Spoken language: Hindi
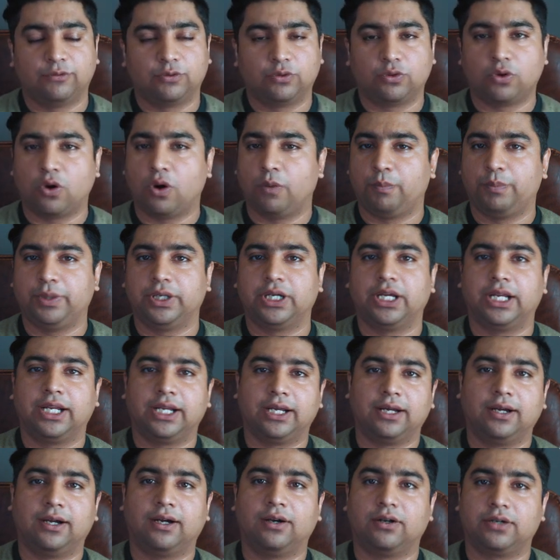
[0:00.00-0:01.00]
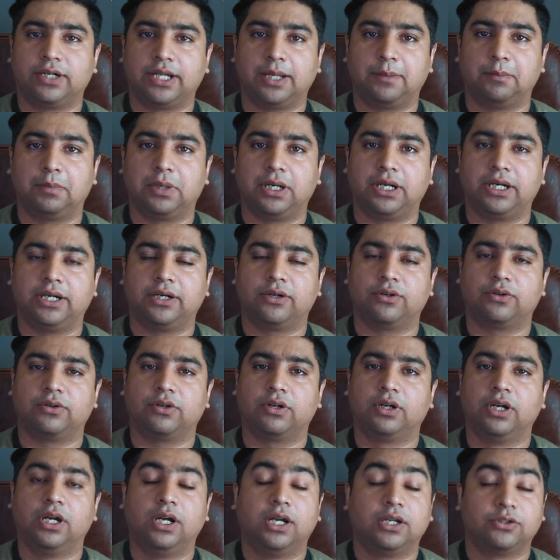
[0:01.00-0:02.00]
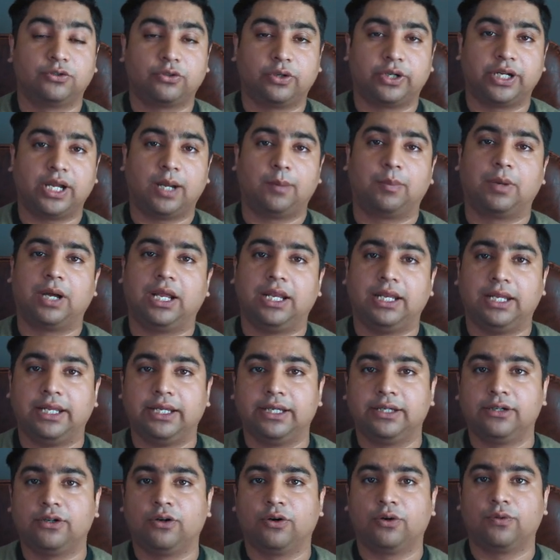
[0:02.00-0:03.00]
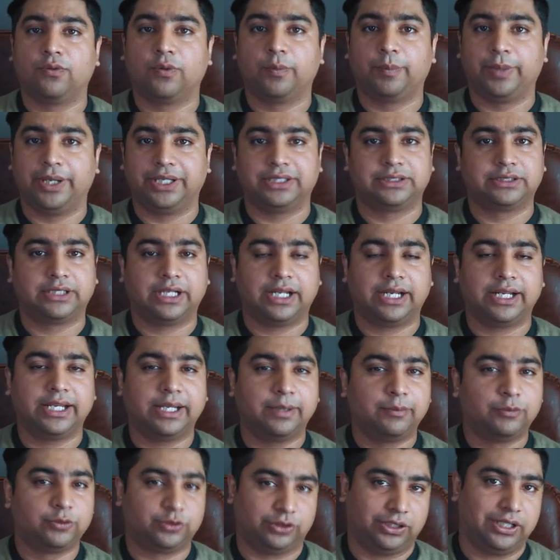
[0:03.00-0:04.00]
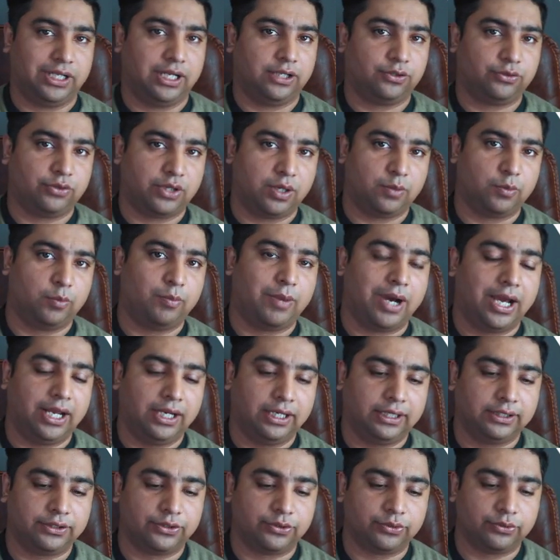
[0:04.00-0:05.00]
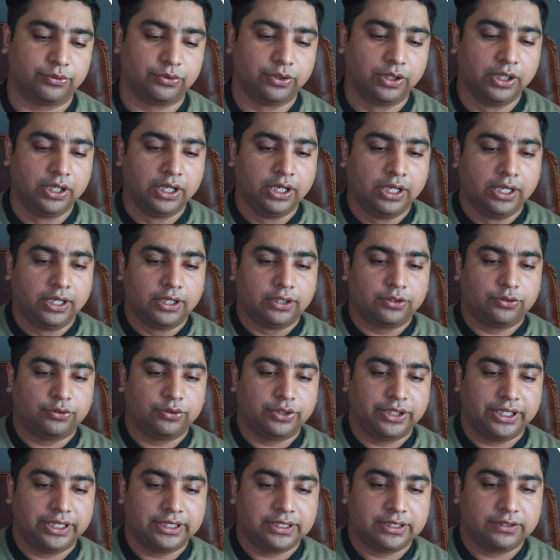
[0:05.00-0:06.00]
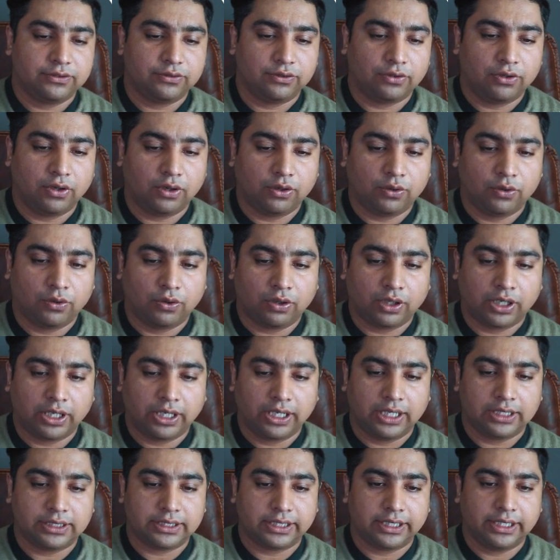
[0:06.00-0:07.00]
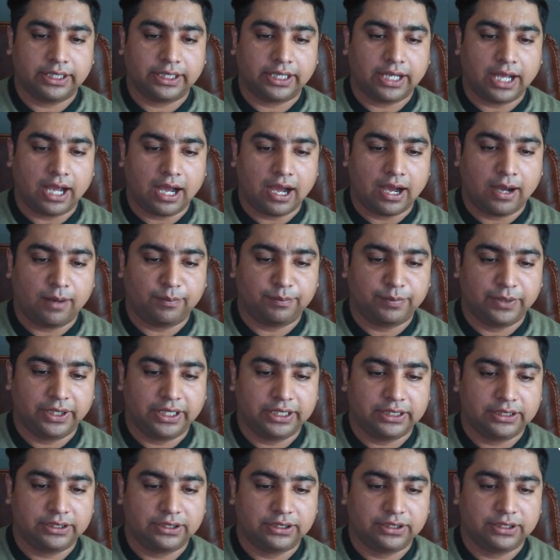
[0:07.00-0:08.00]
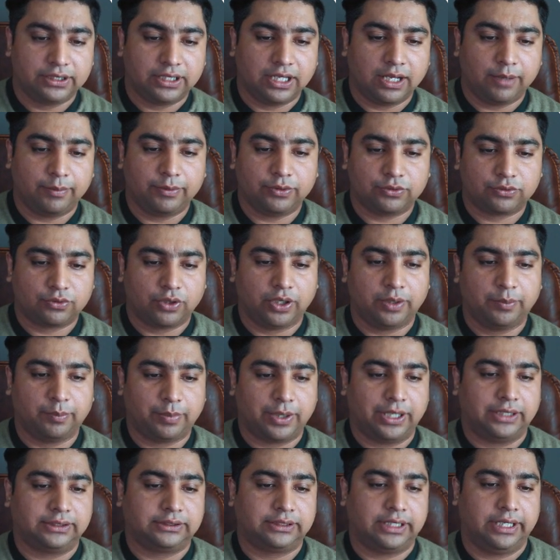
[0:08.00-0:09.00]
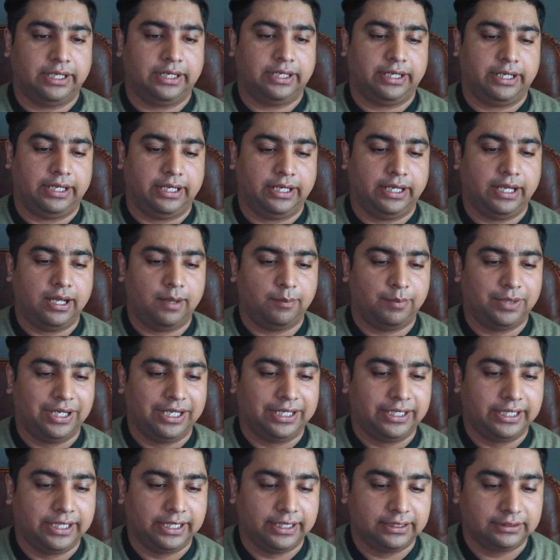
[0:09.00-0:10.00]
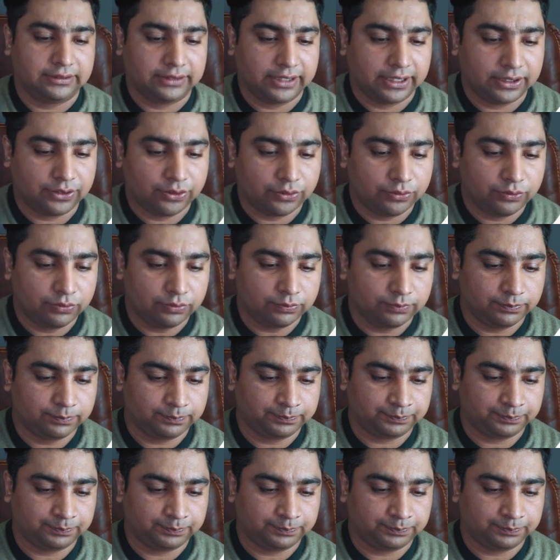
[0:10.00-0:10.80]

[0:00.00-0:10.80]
कि वो कॉपी करेगा टेम्पलेट और सॉरी आपका लिंक और वो पेस्ट करे ये मुश्किल है थोड़ा मोबाइल के थ्रू तो ये चीज़ों को गौर करना चाहिए कि आपने जितना भी उसको इम्प्रेस करना है अपने गिग्स के थ्रू